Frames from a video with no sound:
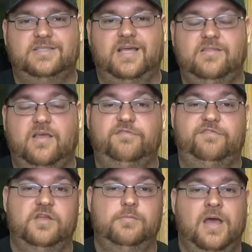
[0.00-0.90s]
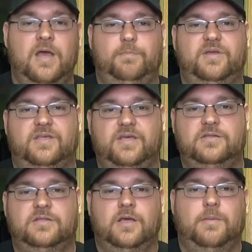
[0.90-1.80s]
denn der Film
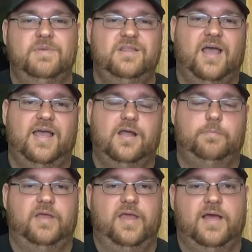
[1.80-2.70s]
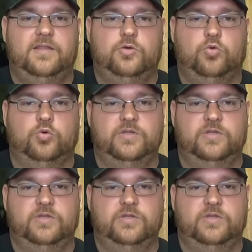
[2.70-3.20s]
beginnt mit einer Beerdigung